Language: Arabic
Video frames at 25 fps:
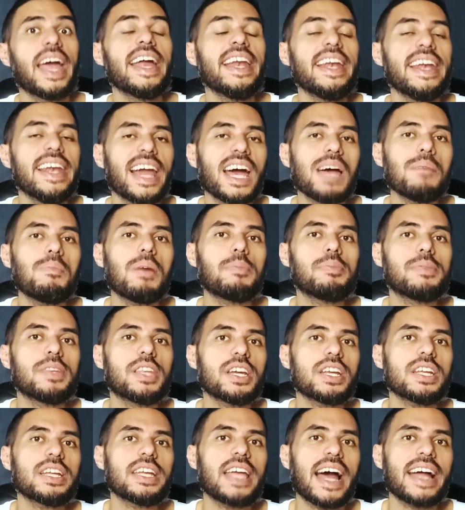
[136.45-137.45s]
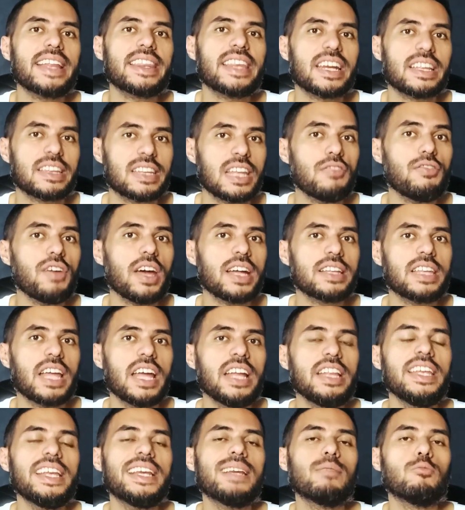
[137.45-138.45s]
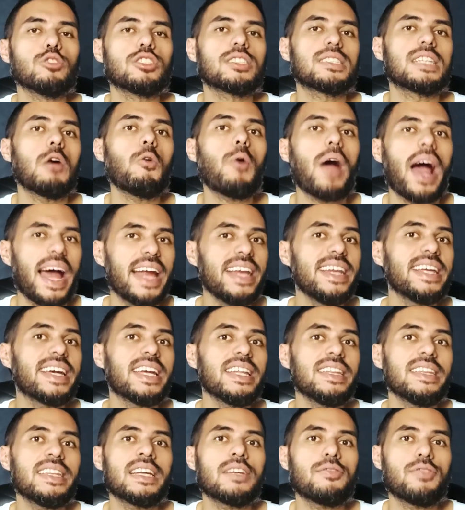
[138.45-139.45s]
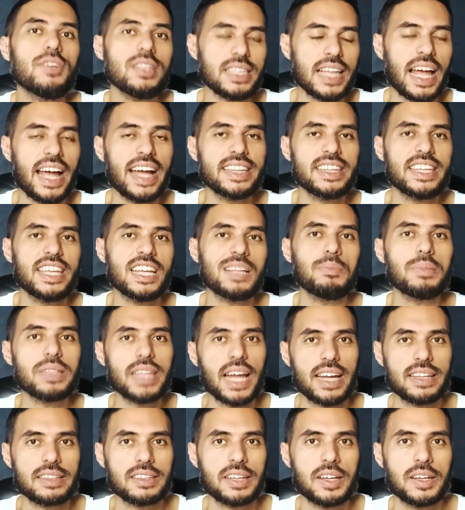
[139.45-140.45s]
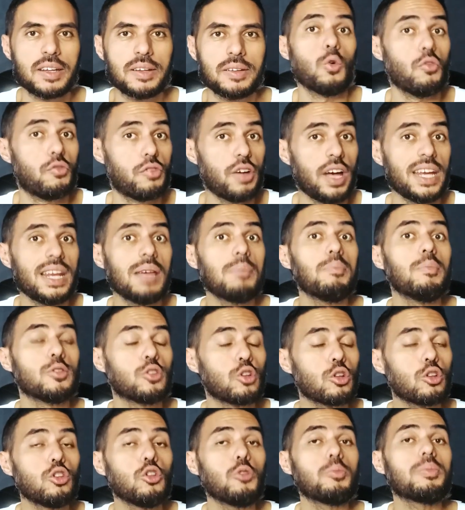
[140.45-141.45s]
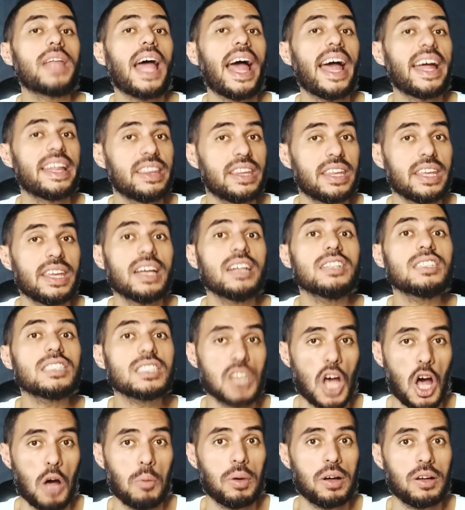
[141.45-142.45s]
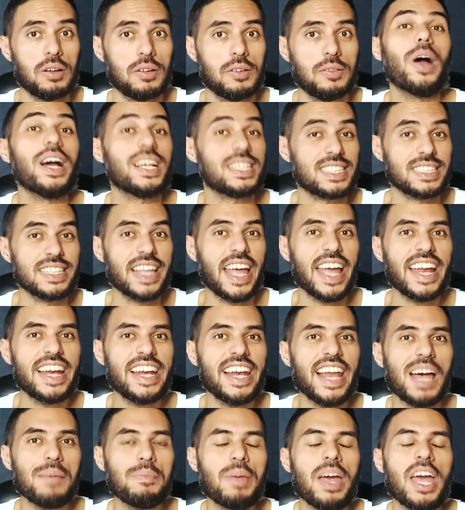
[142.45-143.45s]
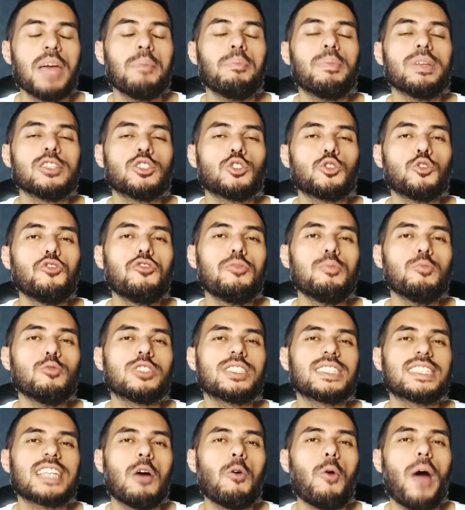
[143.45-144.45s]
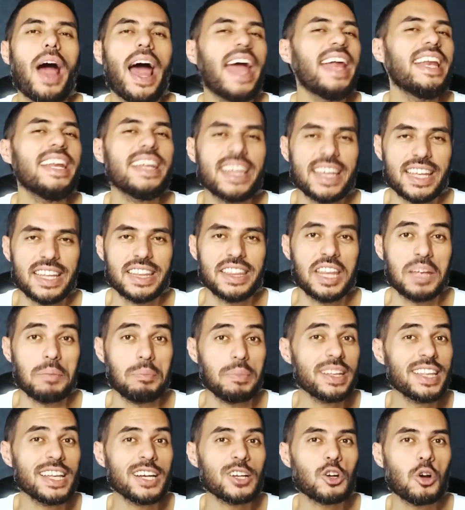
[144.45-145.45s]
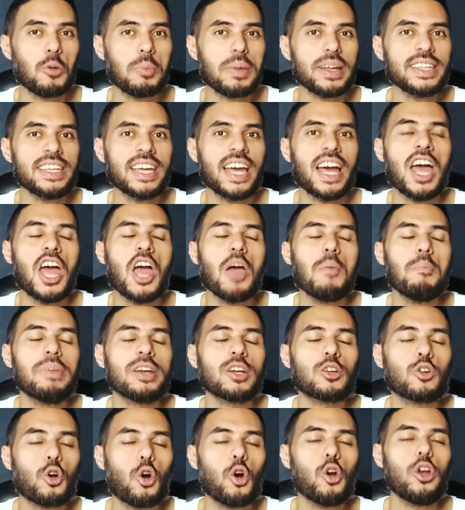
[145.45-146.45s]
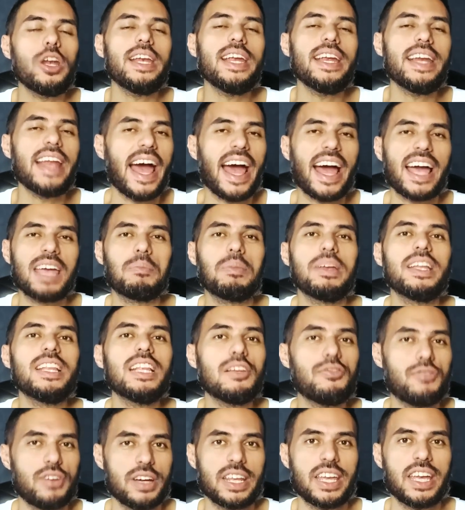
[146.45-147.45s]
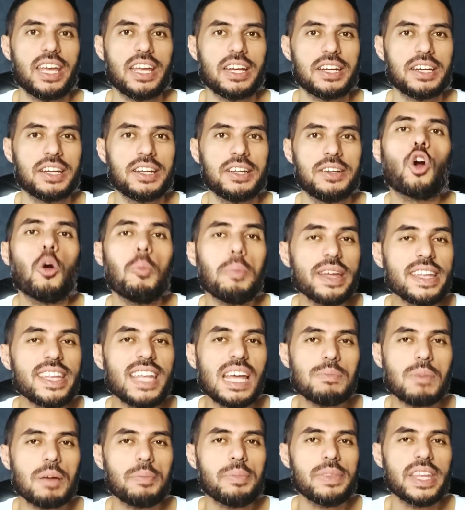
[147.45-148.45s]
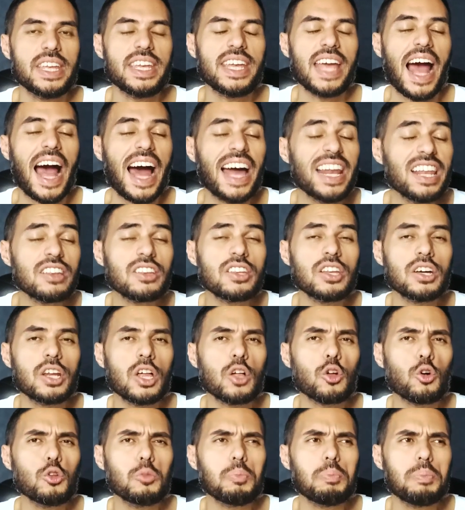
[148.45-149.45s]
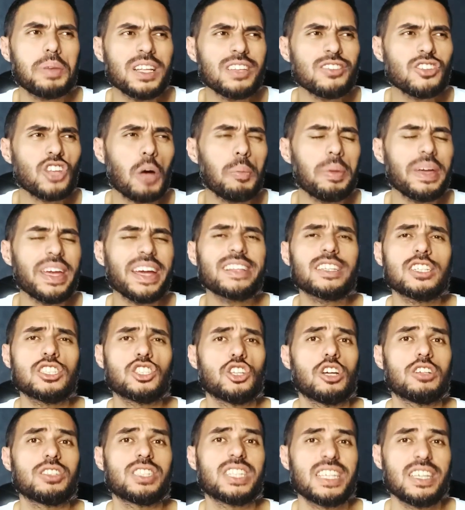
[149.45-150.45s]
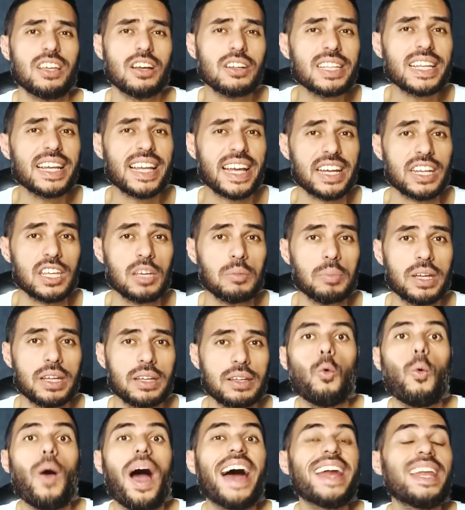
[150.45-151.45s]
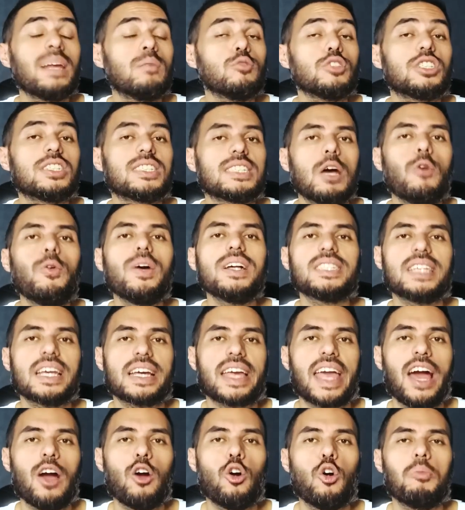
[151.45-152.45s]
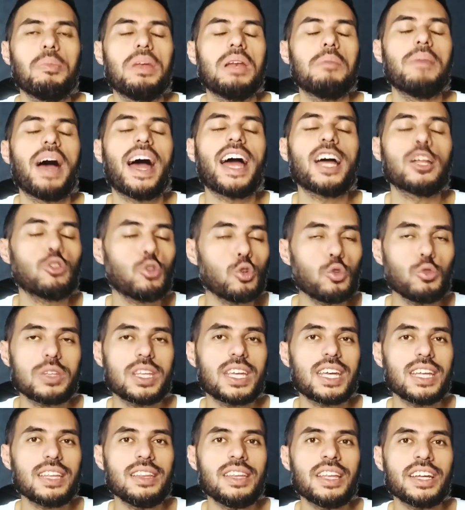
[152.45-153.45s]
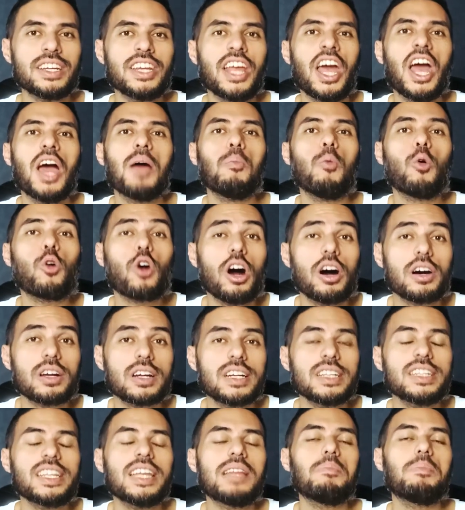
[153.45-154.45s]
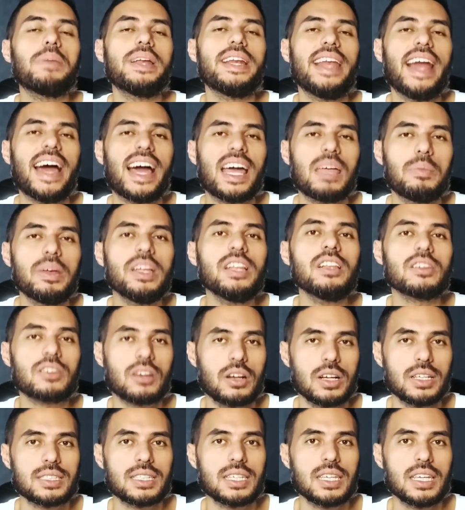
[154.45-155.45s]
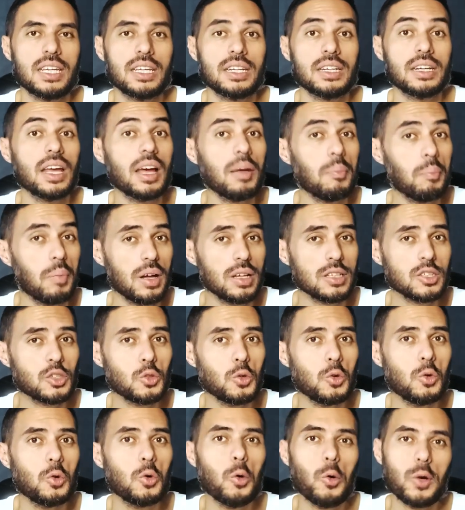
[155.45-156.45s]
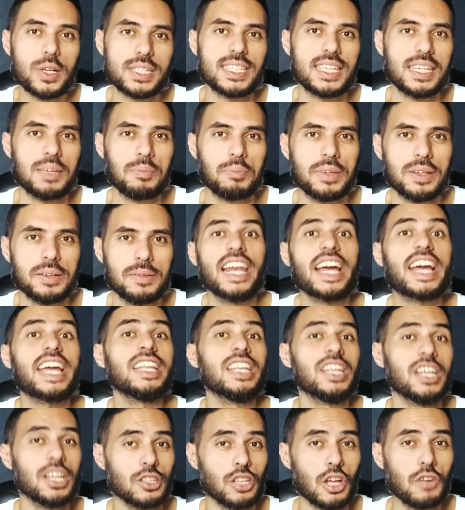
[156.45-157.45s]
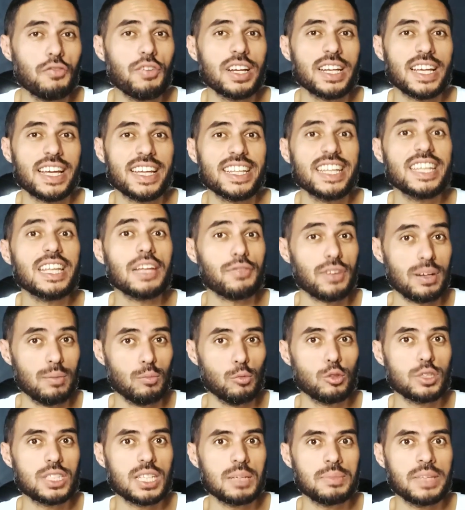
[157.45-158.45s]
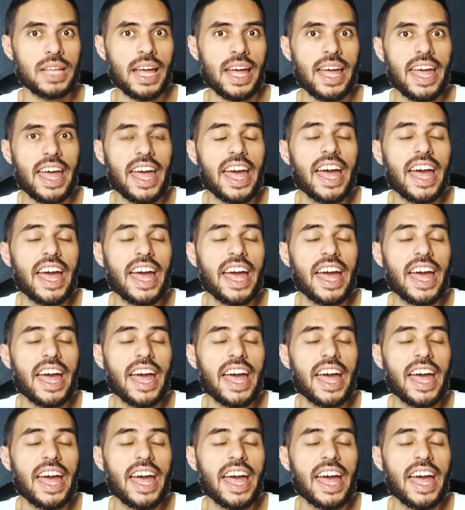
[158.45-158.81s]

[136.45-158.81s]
اللعبة بترجع ترتفع تاني لمستوى عالي جدا في التحديات بتاعتها وفعلا بتطلب تحديات صعبة واثناء اللعب بنشوف مستوى عالي جدا من الكوميديا من كل لاعبين الفريقين كوميديا مبنيه على التناقض بين طبيعه الشخصيات الغريبه وعلى مستوى ذكائهم المحدود جدا مقارنه باللاعبين الرئيسيين مازو ووسيم لكن الاضافه الجديده في الموسم ده